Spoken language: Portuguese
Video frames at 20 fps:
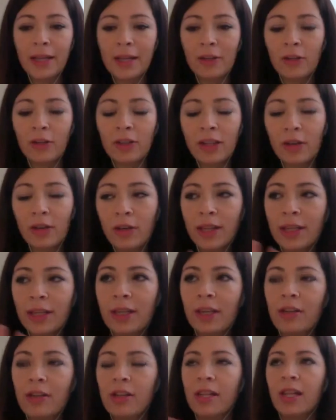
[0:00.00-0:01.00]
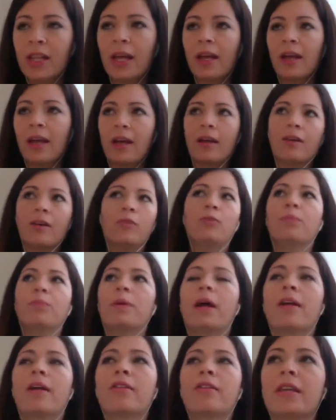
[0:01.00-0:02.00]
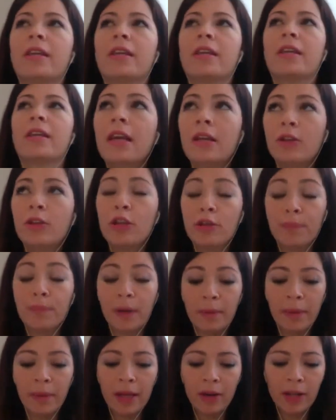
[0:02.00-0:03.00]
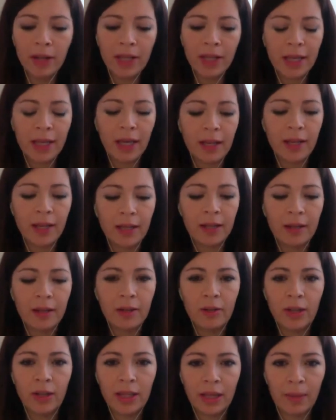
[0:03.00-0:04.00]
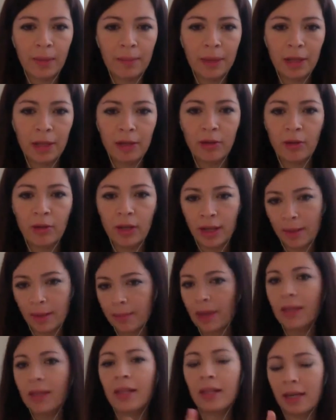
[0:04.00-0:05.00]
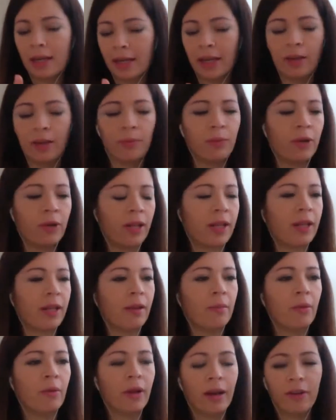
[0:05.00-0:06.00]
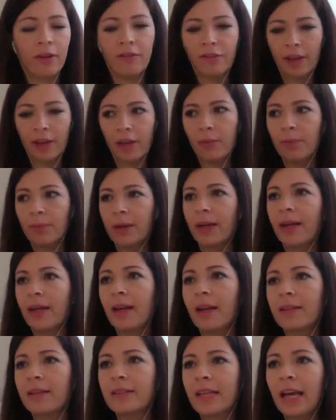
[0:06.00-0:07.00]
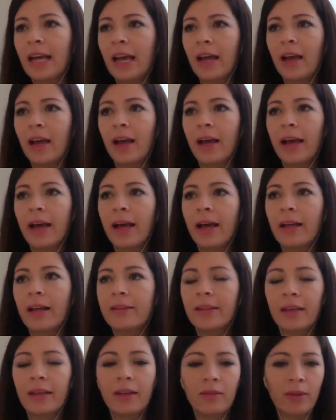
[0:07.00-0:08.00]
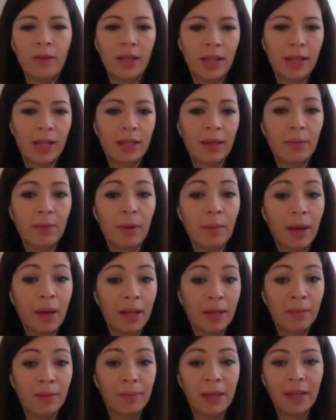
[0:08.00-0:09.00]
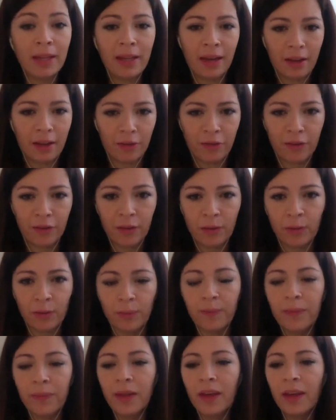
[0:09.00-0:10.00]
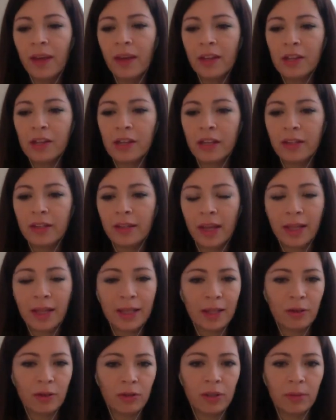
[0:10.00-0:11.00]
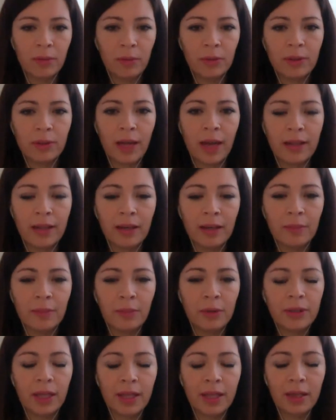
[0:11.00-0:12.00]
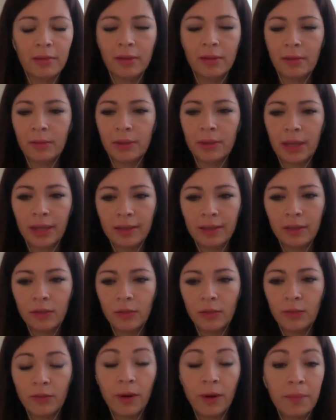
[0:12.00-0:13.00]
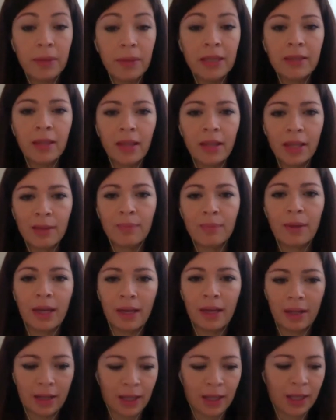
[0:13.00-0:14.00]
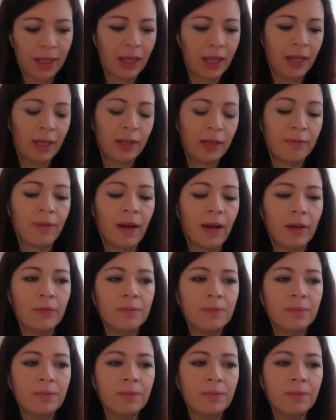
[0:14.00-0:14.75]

Eu até gostaria de usar o prazo aqui. Nos primeiros seis anos que a pessoa que é brasileira, por exemplo, ela veio para a Inglaterra, ela tem um sistema mais benéfico de estar tá sendo tributada. Ela pode estar tá sendo tributada no remittance basis, que eles falam.